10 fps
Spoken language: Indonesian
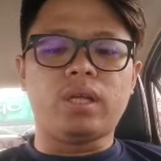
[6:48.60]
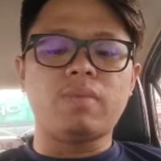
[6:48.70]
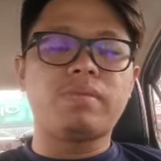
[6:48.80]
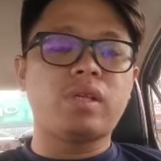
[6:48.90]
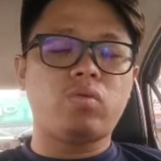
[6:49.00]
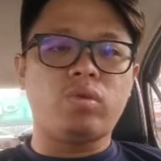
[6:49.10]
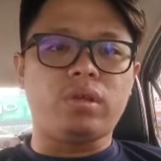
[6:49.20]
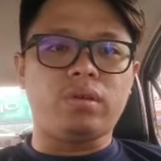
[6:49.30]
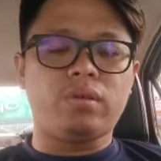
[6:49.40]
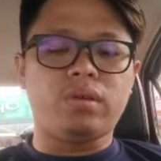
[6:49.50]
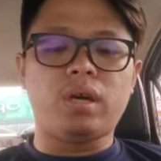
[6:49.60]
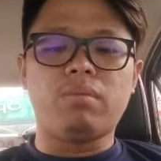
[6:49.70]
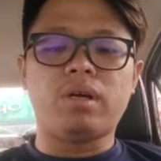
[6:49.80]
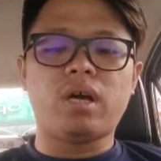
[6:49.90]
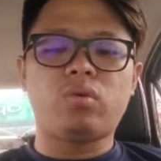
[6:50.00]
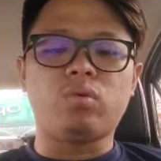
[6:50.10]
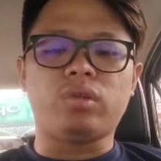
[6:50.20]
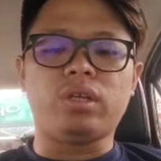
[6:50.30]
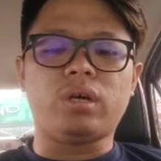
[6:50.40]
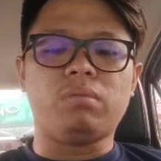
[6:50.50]
Daim Zainuddin yang
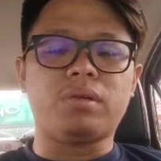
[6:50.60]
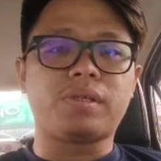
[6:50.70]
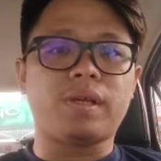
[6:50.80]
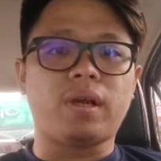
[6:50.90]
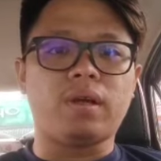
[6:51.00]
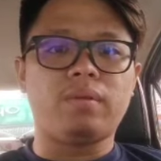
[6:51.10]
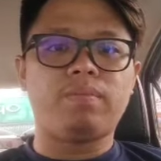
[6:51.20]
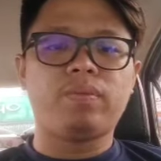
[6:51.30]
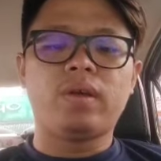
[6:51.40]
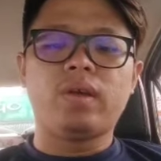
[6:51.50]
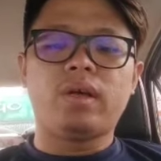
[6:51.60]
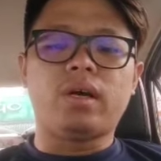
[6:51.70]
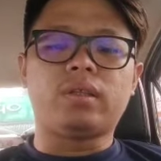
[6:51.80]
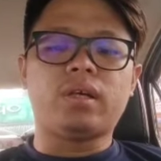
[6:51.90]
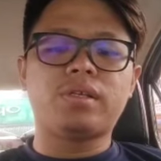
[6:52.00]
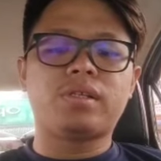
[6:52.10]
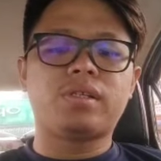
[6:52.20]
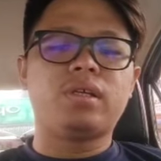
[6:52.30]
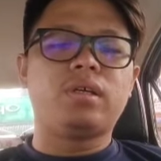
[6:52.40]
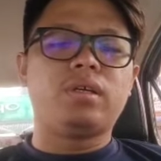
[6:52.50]
mengaku tidak bersalah
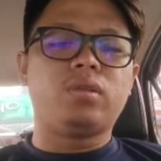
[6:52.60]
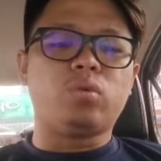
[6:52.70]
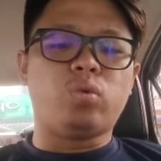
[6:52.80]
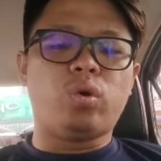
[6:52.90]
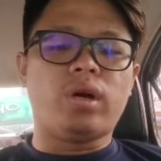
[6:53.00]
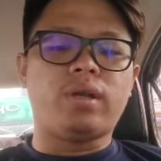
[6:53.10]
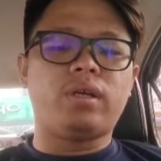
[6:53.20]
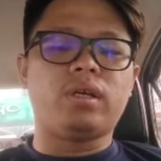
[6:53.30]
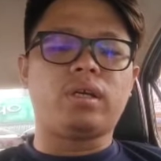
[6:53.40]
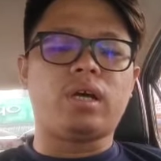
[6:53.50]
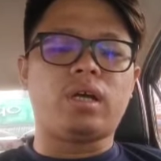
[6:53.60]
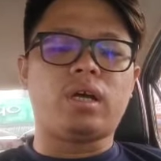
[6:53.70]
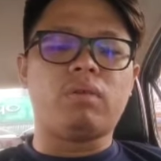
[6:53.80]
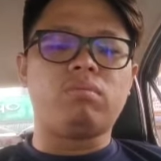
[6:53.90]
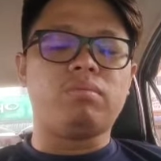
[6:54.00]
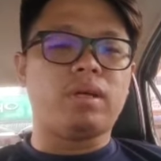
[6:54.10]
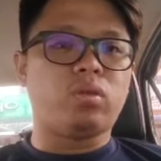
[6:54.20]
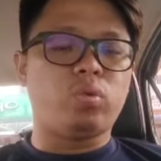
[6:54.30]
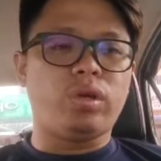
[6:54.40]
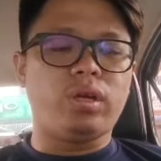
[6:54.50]
atas tuduhan gagal
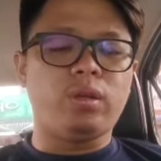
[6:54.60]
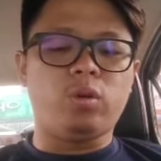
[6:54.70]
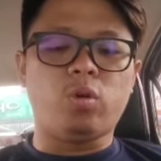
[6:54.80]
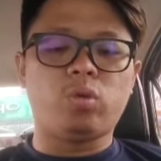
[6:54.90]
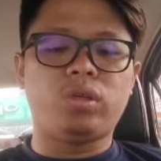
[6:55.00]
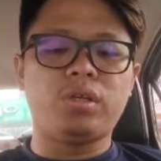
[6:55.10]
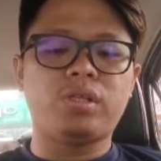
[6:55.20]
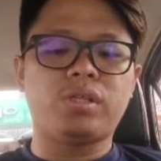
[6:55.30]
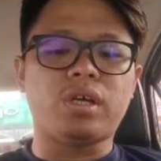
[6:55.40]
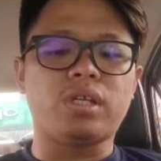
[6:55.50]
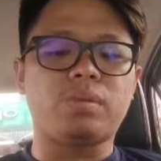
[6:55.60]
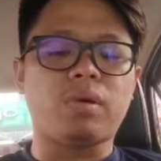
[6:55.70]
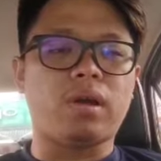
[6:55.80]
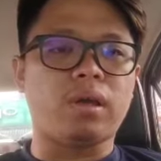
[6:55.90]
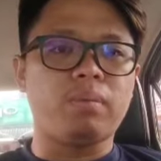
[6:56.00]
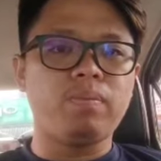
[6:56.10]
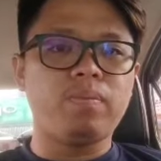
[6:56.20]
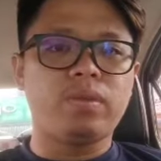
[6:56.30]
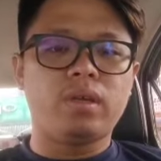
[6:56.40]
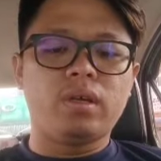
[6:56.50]
mematuhi notis
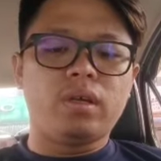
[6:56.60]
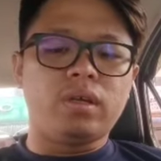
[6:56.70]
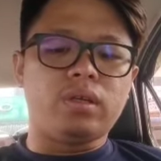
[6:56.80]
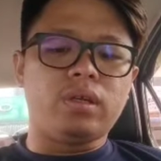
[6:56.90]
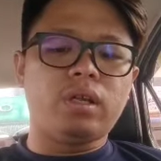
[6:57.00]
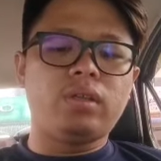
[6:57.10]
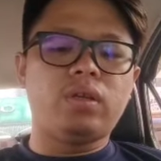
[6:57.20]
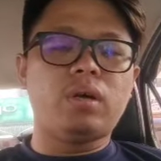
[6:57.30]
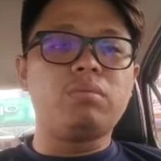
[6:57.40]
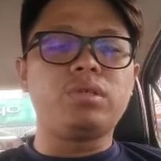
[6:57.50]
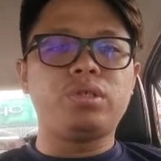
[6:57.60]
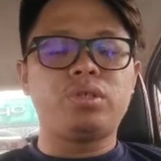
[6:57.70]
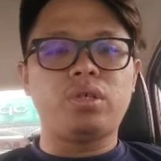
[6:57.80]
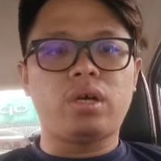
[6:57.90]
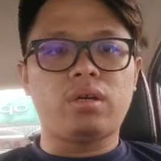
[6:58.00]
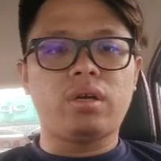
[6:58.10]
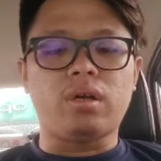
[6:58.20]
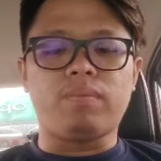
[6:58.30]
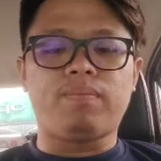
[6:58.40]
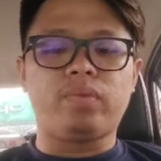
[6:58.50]
SPRM dengan tidak
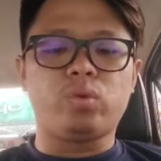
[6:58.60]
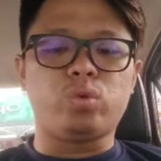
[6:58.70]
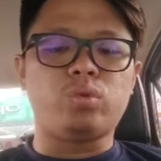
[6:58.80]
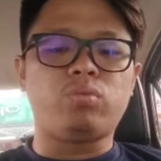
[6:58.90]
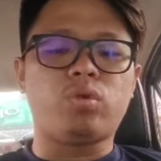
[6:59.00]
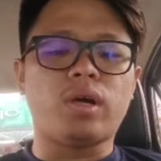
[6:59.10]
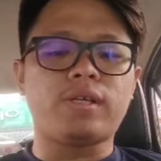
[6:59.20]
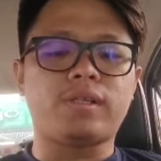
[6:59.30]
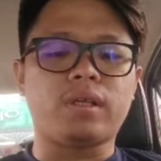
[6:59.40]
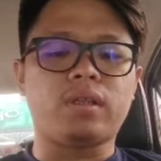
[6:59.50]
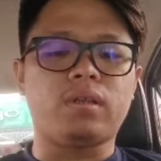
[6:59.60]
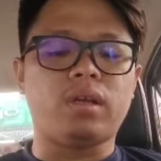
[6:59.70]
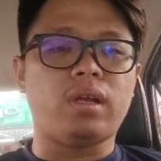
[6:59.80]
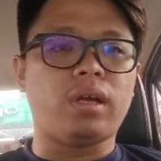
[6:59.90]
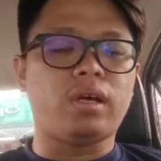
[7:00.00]
mengisytiharkan 70 aset dan